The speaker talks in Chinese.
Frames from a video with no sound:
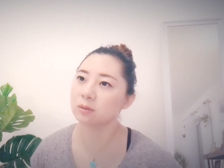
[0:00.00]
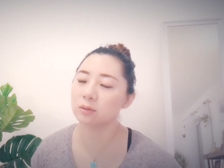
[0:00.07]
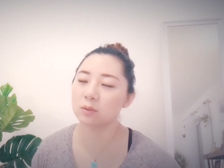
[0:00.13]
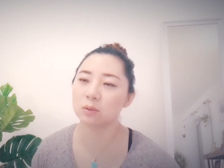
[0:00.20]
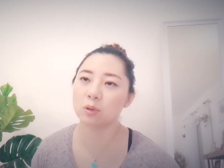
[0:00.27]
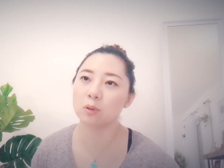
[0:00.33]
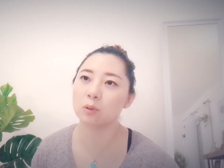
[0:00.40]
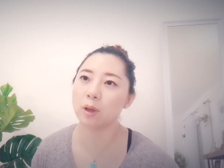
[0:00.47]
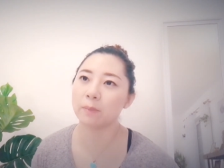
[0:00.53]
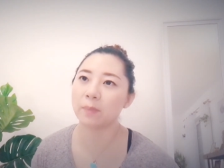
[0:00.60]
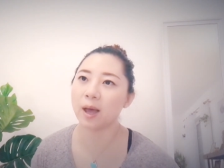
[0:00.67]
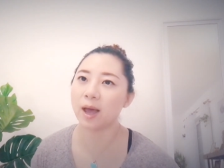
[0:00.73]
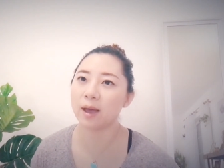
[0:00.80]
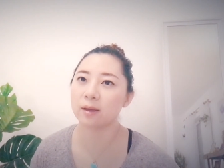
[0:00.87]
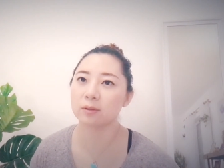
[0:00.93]
就一通乱
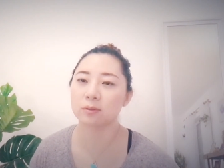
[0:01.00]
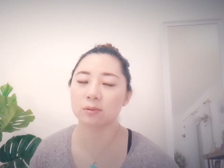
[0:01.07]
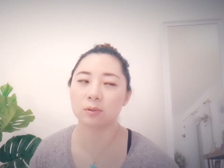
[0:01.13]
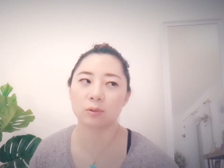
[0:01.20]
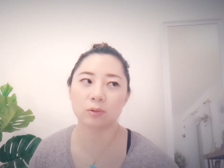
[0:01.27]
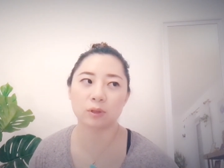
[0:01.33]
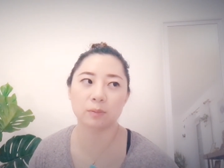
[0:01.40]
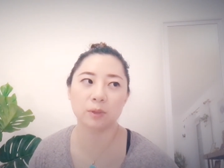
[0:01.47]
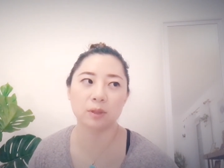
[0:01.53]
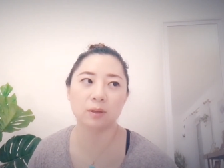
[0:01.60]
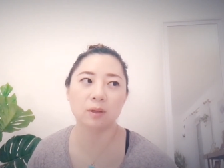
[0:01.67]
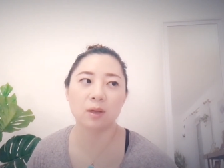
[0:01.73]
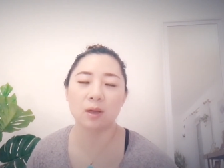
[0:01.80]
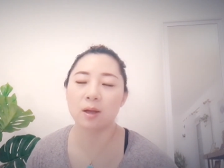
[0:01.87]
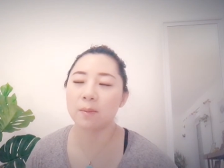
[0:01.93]
拍，就是有什么
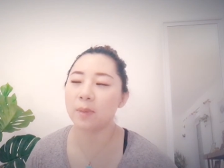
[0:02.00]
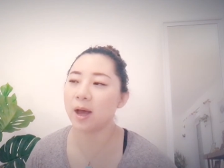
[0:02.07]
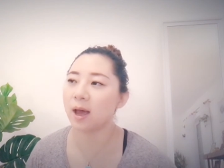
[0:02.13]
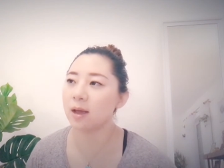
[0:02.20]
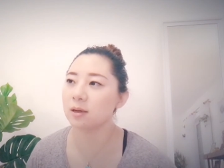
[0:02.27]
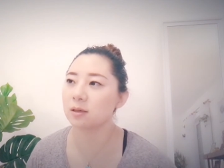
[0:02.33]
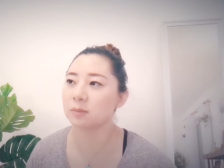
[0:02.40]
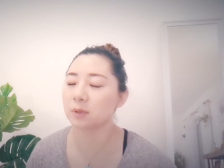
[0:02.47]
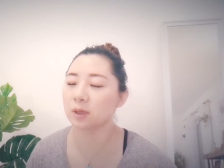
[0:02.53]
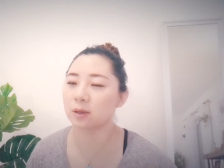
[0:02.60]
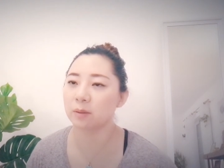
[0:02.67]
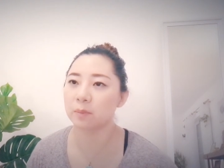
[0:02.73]
拍什么，